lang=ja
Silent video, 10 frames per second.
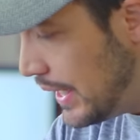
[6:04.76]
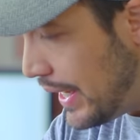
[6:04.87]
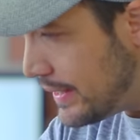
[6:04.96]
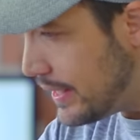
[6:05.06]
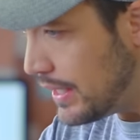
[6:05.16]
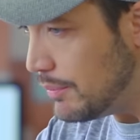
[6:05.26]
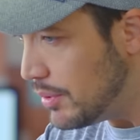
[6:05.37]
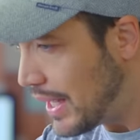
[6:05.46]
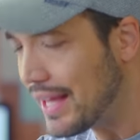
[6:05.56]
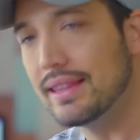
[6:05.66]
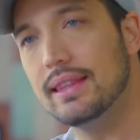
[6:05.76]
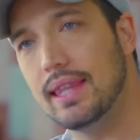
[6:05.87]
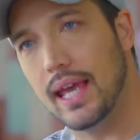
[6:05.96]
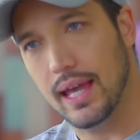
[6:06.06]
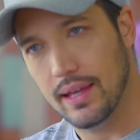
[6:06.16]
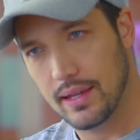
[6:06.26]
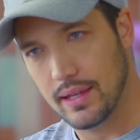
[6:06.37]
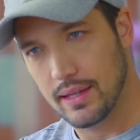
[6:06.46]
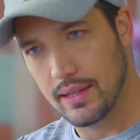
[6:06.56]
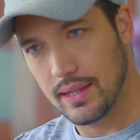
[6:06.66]
冷静に向かって、
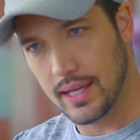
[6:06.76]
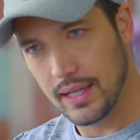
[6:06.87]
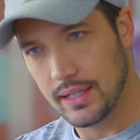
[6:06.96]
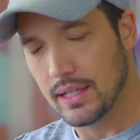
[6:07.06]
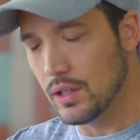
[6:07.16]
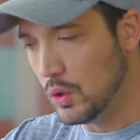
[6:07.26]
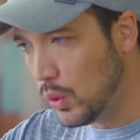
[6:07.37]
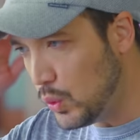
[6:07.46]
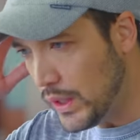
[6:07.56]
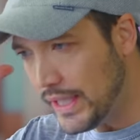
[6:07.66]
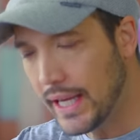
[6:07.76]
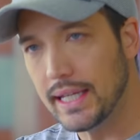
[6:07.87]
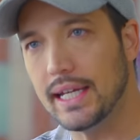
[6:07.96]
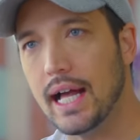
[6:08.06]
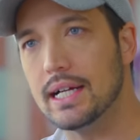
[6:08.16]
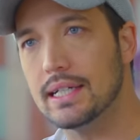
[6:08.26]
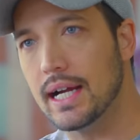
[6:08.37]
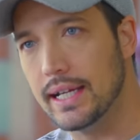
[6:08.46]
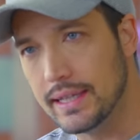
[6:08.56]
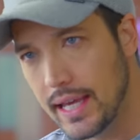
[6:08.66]
で論理的に考
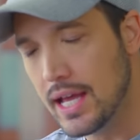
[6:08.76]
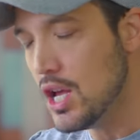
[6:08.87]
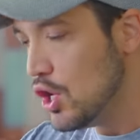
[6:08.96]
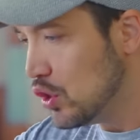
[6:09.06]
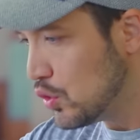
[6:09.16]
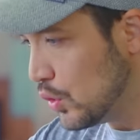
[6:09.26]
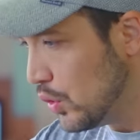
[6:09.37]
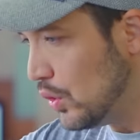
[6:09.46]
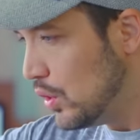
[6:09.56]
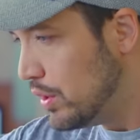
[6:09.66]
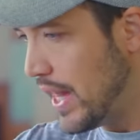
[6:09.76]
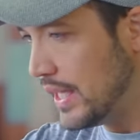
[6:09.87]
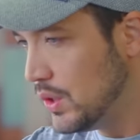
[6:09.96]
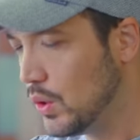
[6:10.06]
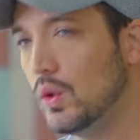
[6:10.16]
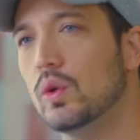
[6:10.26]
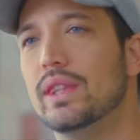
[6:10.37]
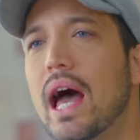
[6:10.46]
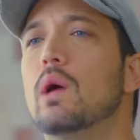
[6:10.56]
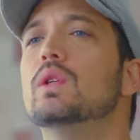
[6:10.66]
えてその内容
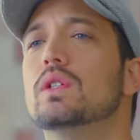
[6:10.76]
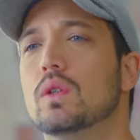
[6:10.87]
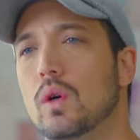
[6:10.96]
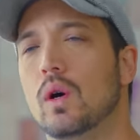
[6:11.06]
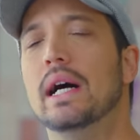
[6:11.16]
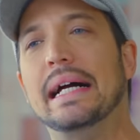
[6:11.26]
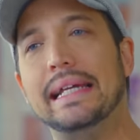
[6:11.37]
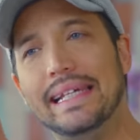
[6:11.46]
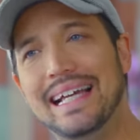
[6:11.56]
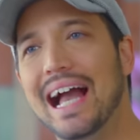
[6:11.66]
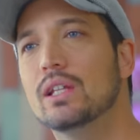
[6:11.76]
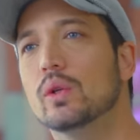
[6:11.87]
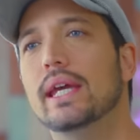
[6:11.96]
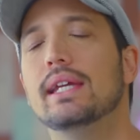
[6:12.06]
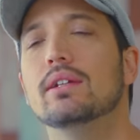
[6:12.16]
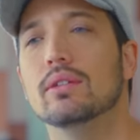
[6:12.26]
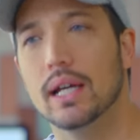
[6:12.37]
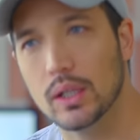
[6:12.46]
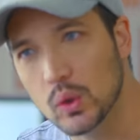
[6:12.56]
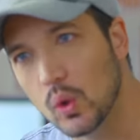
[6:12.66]
を直すと意外とできるん
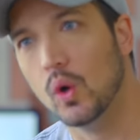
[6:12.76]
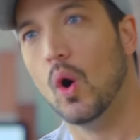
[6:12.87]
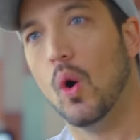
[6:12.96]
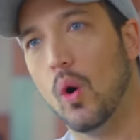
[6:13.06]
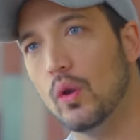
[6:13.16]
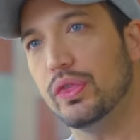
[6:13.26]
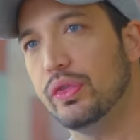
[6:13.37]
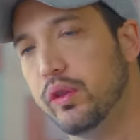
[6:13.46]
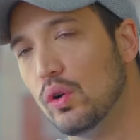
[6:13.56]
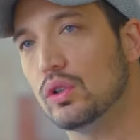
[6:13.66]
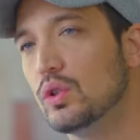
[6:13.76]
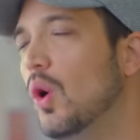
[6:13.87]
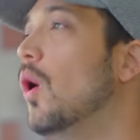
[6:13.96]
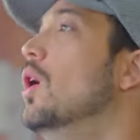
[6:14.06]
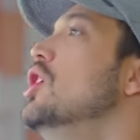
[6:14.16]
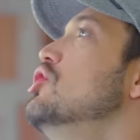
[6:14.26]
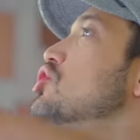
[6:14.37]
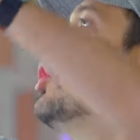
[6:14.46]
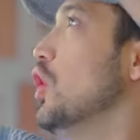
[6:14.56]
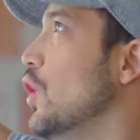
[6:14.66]
だけど、ほっとおくと
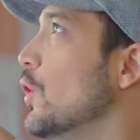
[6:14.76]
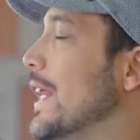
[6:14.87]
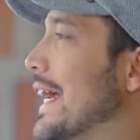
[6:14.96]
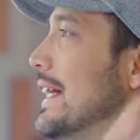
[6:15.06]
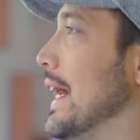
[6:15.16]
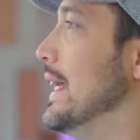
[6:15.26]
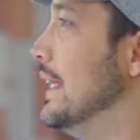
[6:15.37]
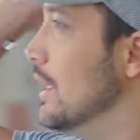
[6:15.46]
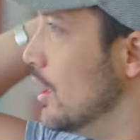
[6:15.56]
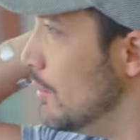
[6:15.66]
超でっかい